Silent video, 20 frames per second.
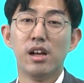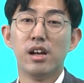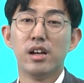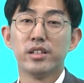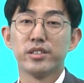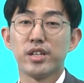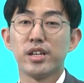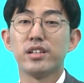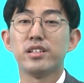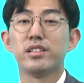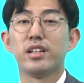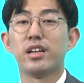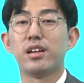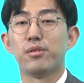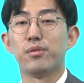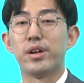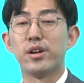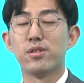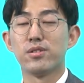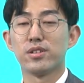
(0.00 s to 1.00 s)
최근에
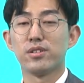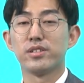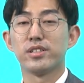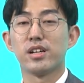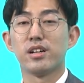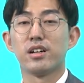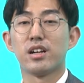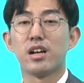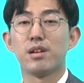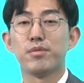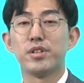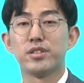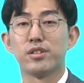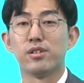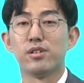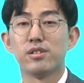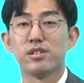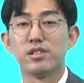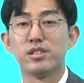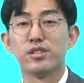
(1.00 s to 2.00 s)
외형 성장을
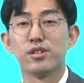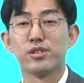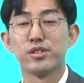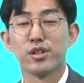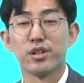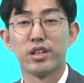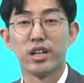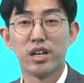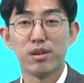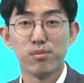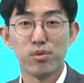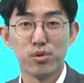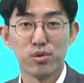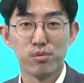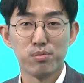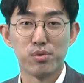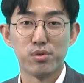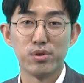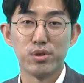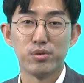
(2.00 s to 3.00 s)
하면서 긍정적인 행보를
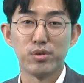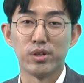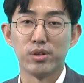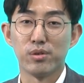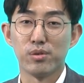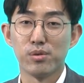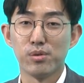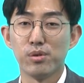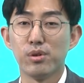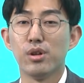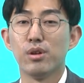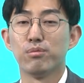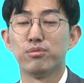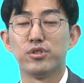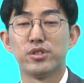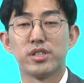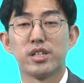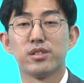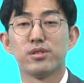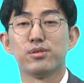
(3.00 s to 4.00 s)
보이고 있고
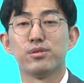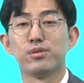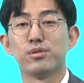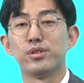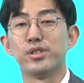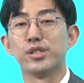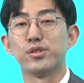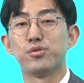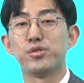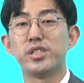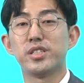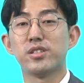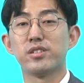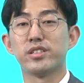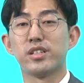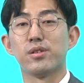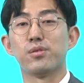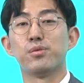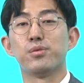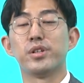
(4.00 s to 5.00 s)
부차적으로 이제 수익성
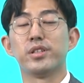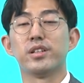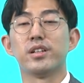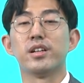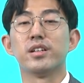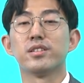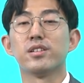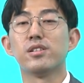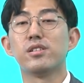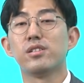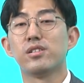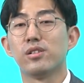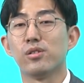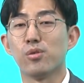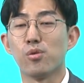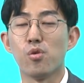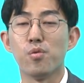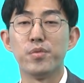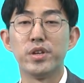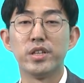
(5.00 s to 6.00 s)
제고에 대해서 어,
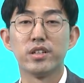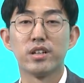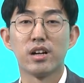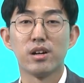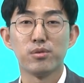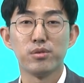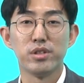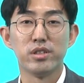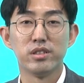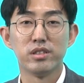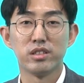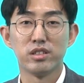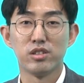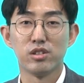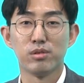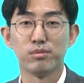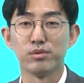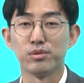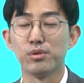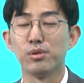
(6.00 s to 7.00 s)
고민을 하고 있는
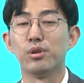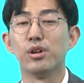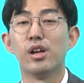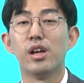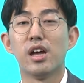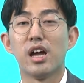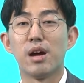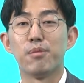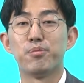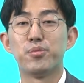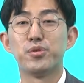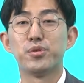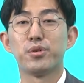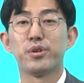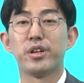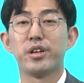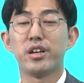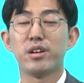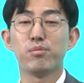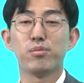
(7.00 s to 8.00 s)
기업으로
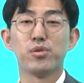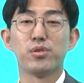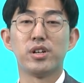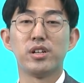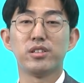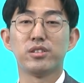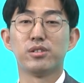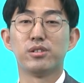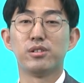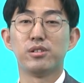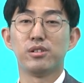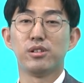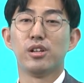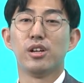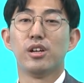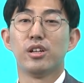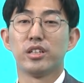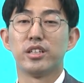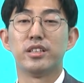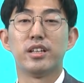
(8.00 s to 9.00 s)
앞으로의 행보가 더
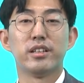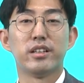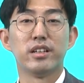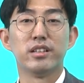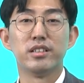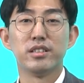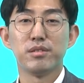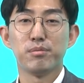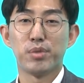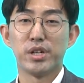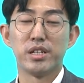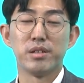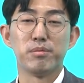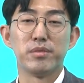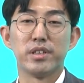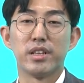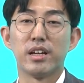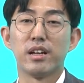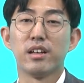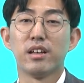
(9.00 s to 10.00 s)
기대되는
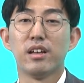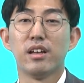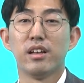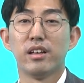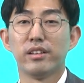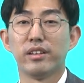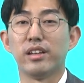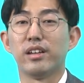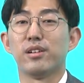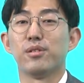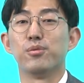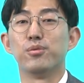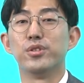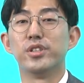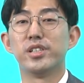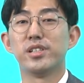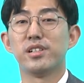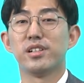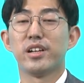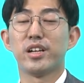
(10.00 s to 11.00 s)
바입니다. 네,
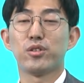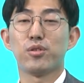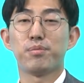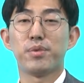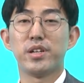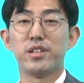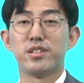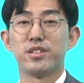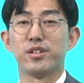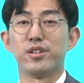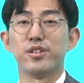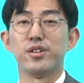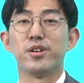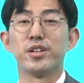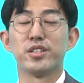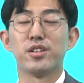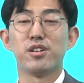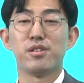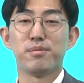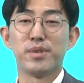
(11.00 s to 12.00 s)
오늘 헥토 파이낸셜
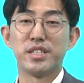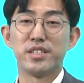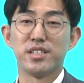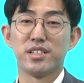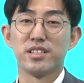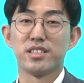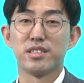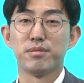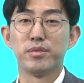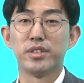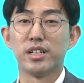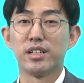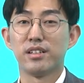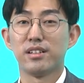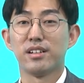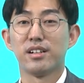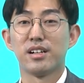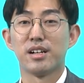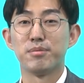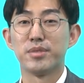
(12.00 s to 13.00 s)
여기서 마치겠습니다.
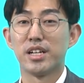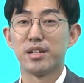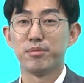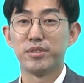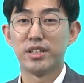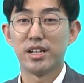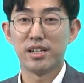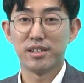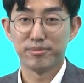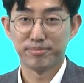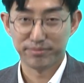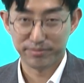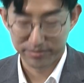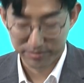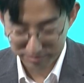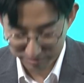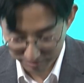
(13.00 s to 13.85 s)
감사합니다.